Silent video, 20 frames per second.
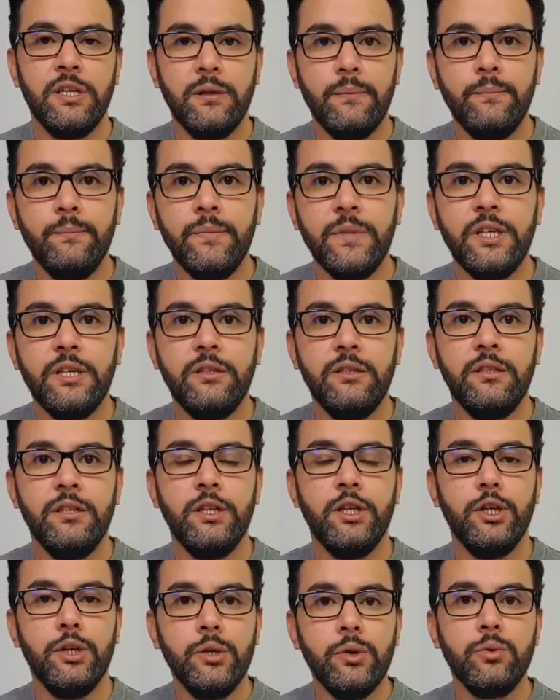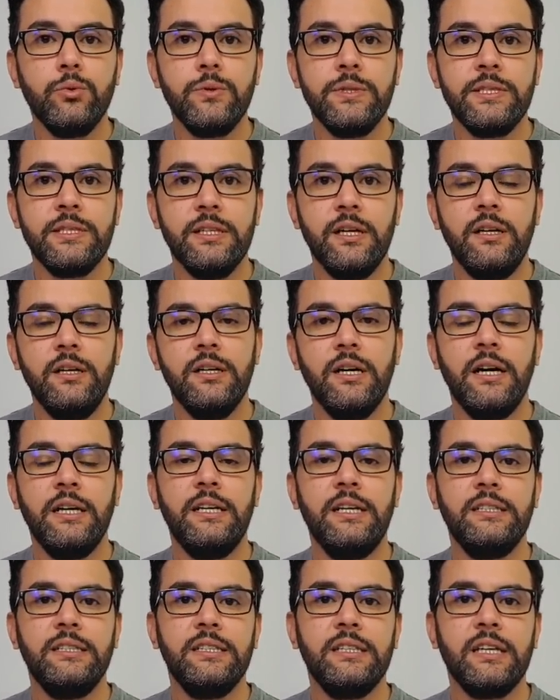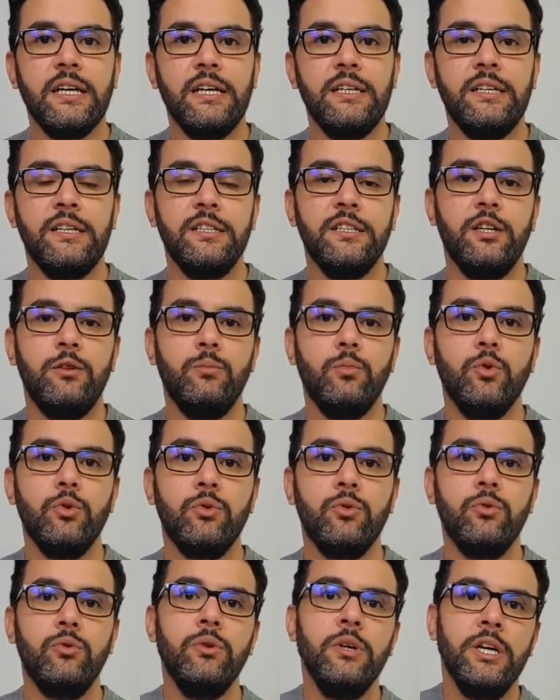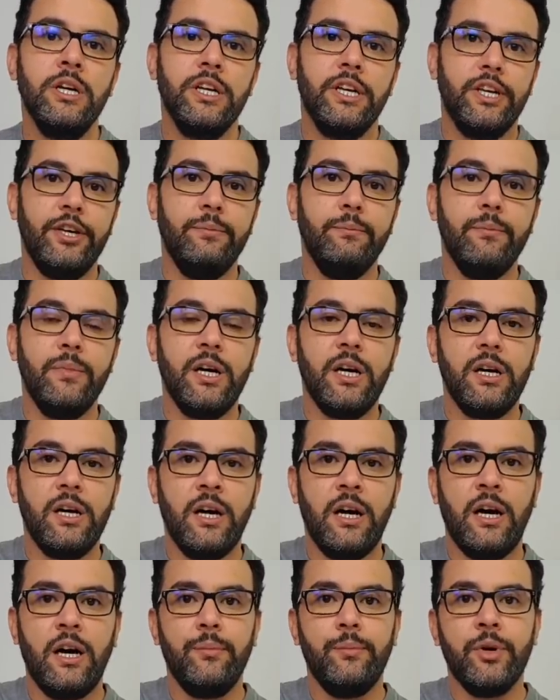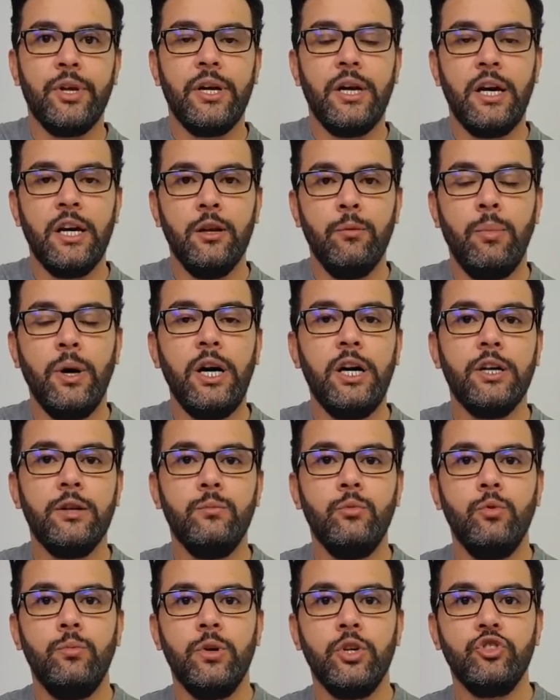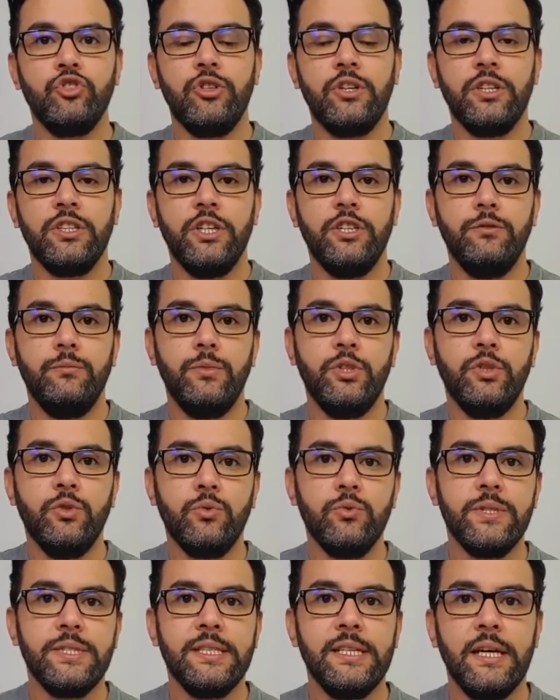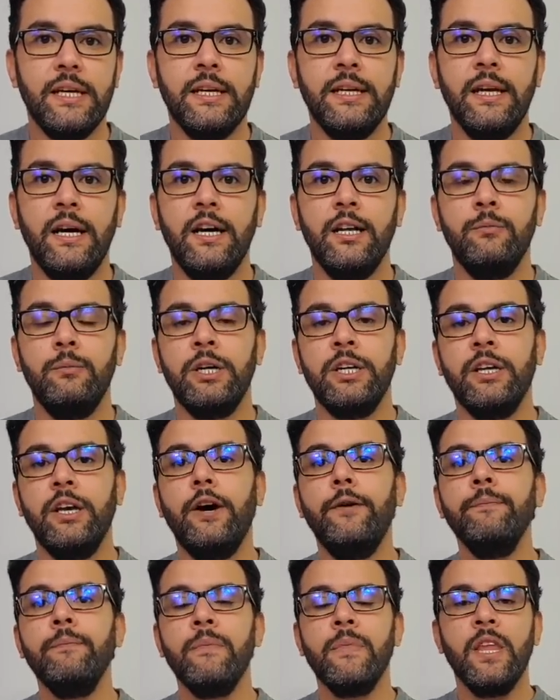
من روسيا الذي كان يمر إما عبر البحر مباشرة من روسيا إلى ألمانيا